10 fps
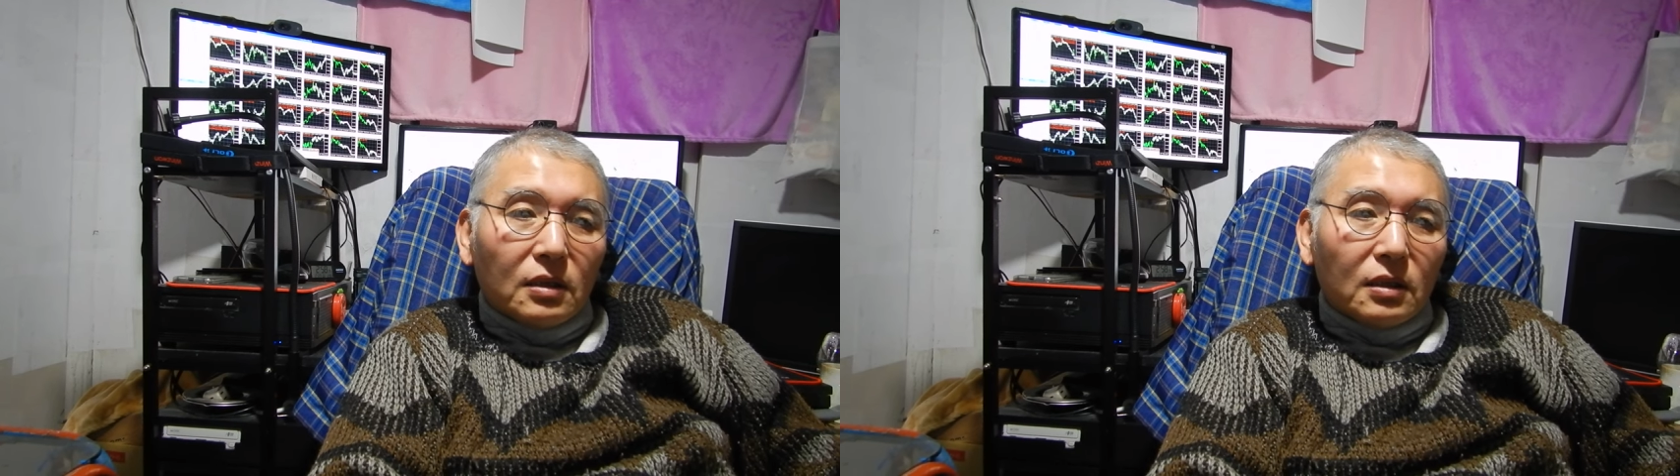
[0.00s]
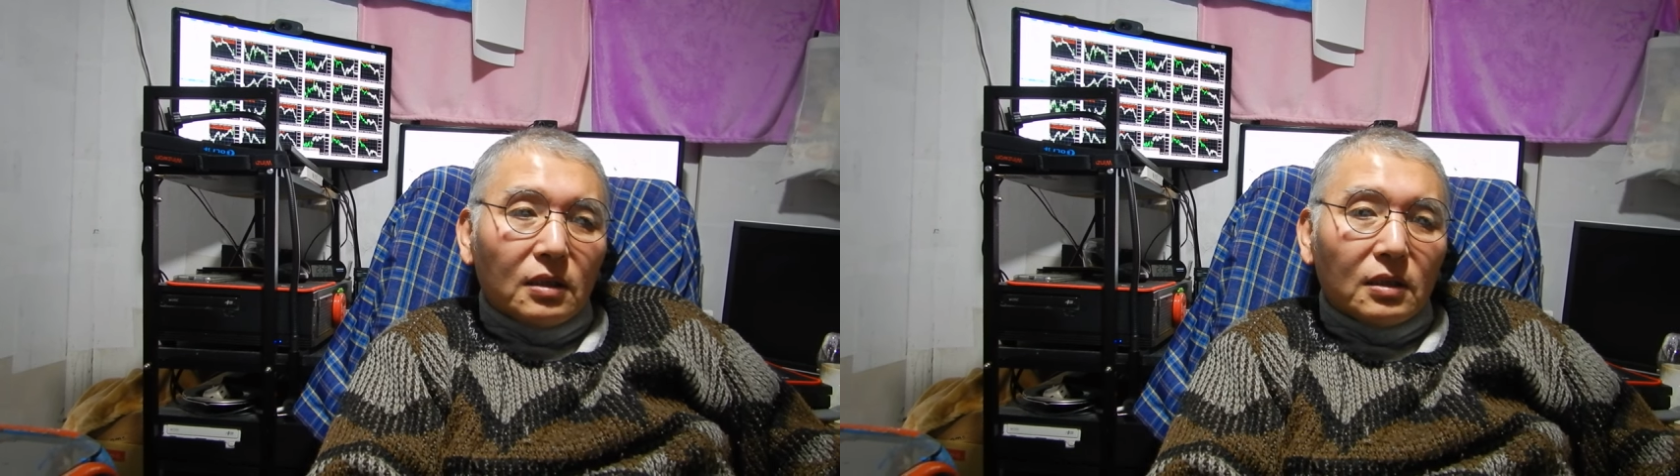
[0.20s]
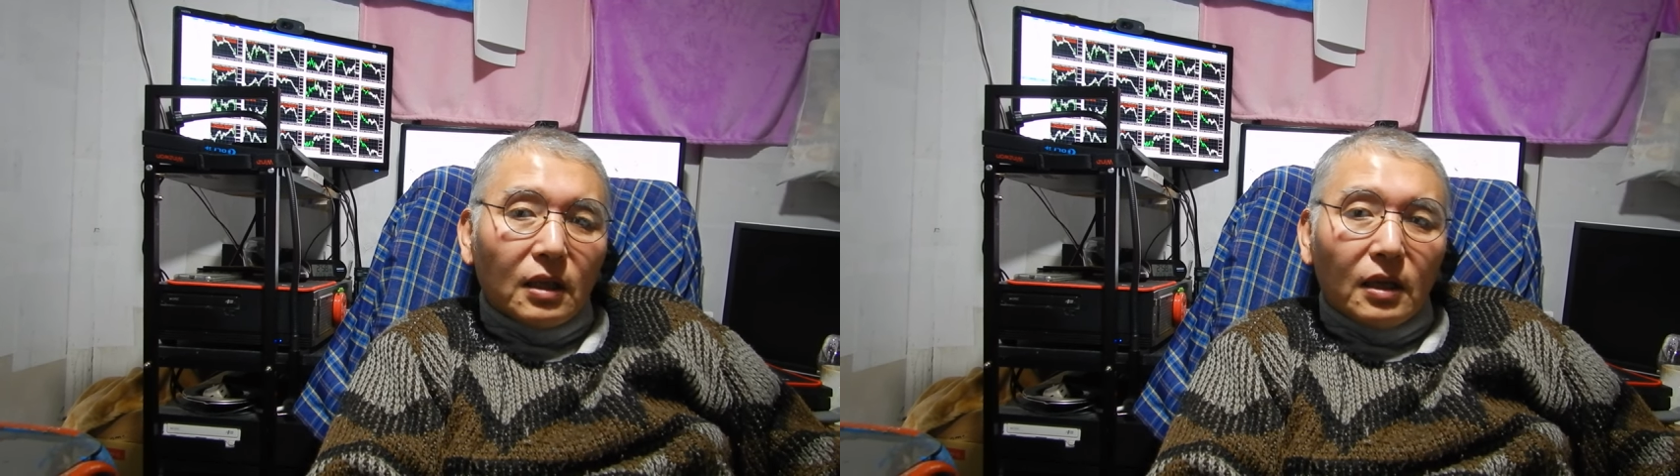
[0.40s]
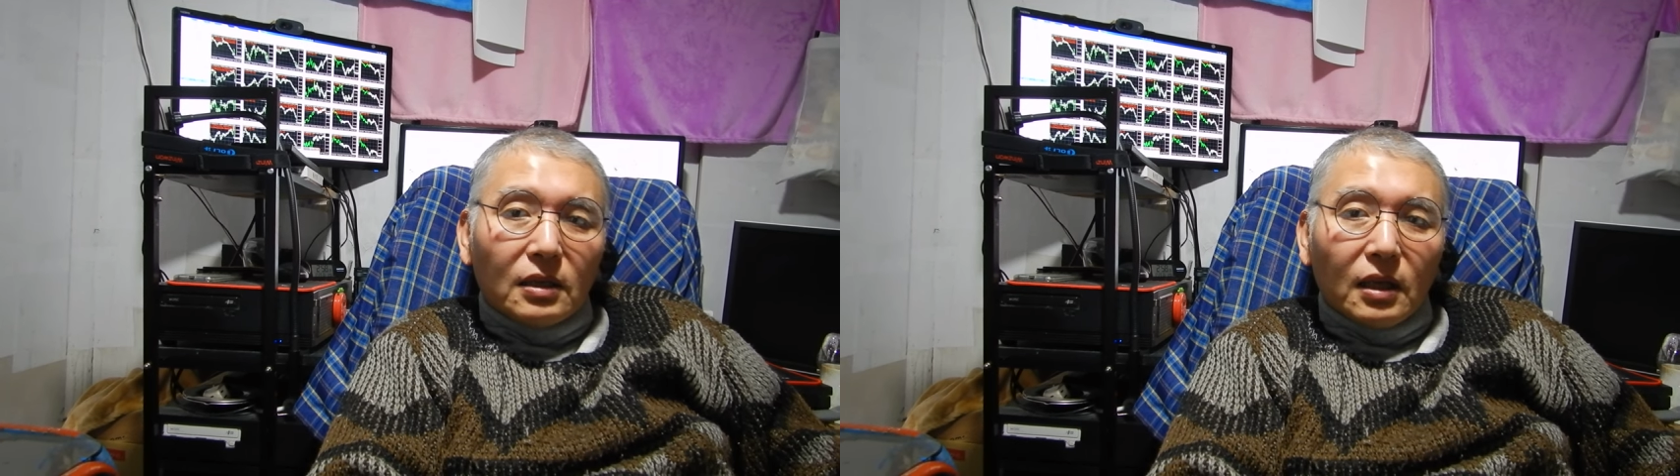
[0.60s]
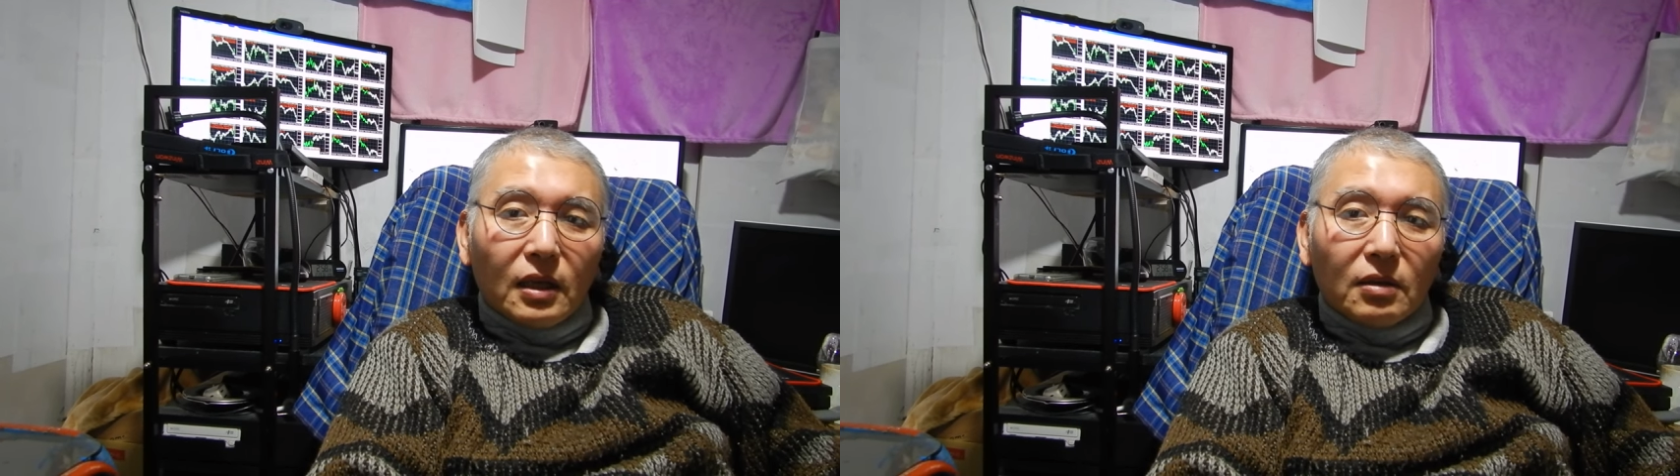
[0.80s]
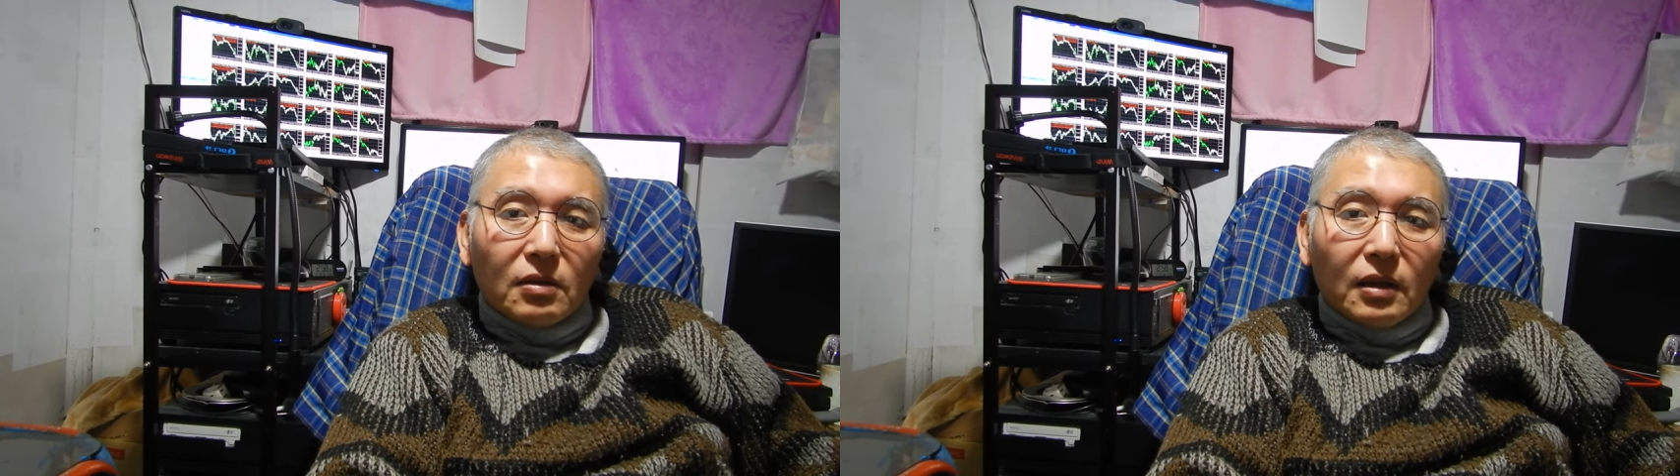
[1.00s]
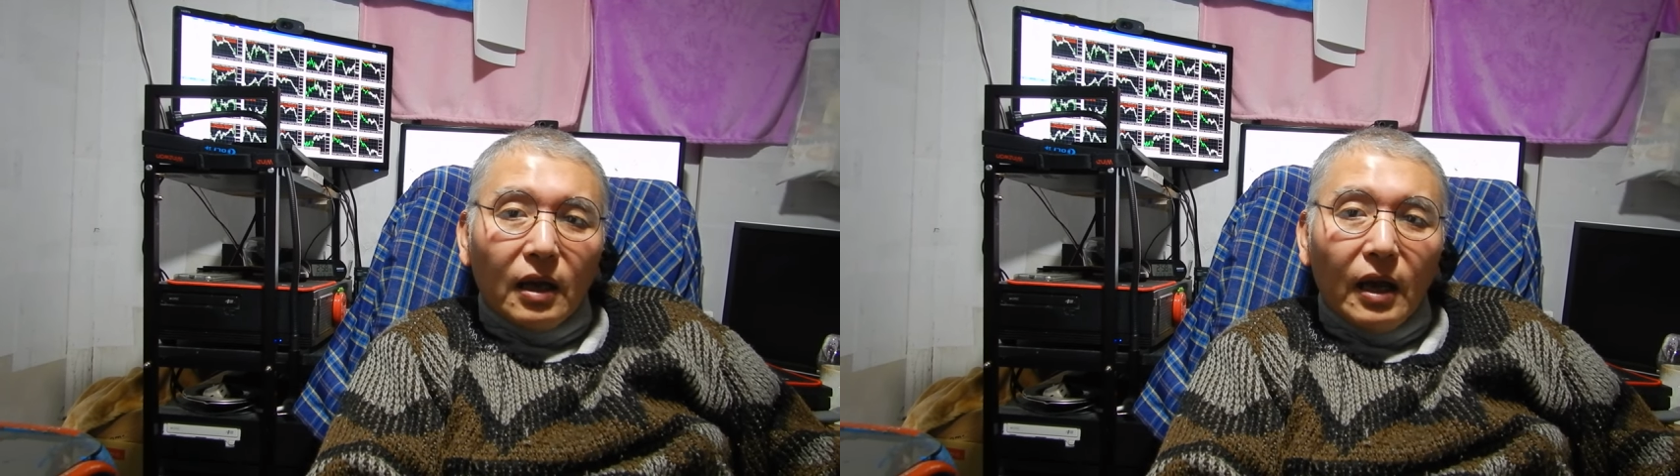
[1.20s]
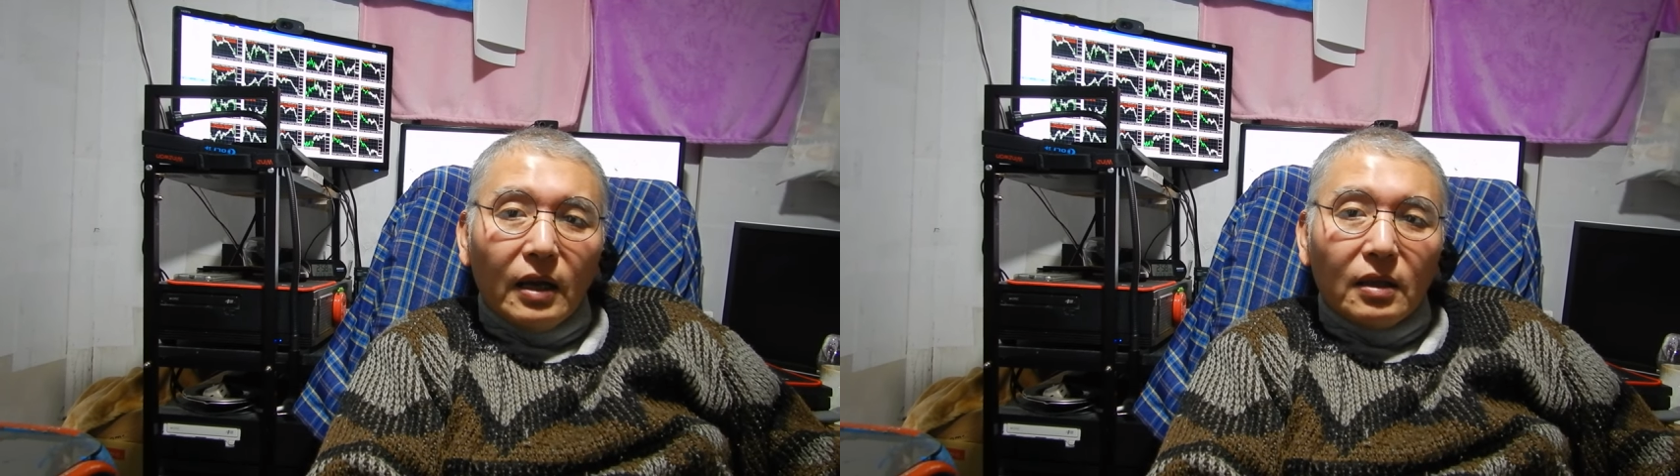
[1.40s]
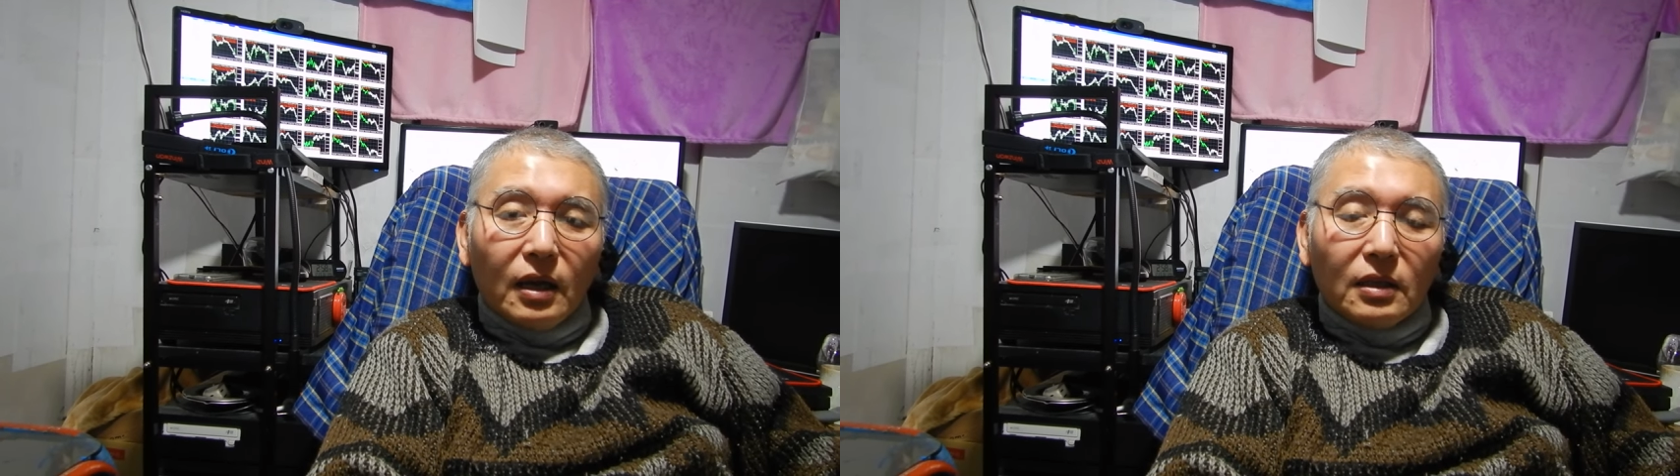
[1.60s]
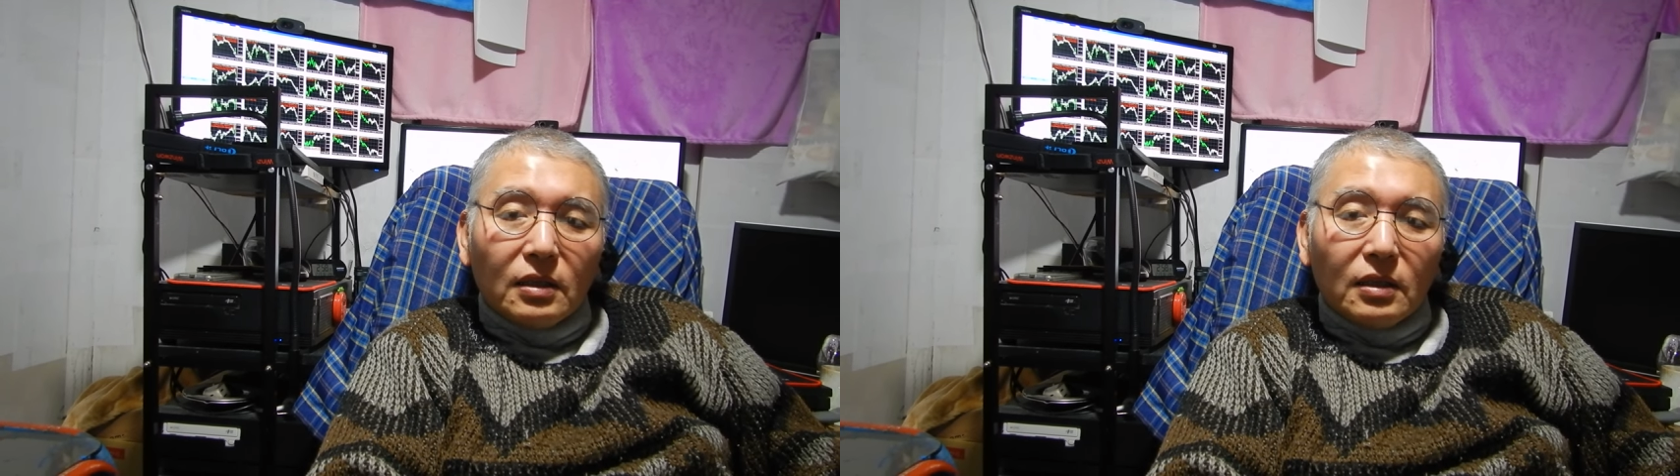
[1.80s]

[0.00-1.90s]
CT スキャナーじゃないけどな入入っ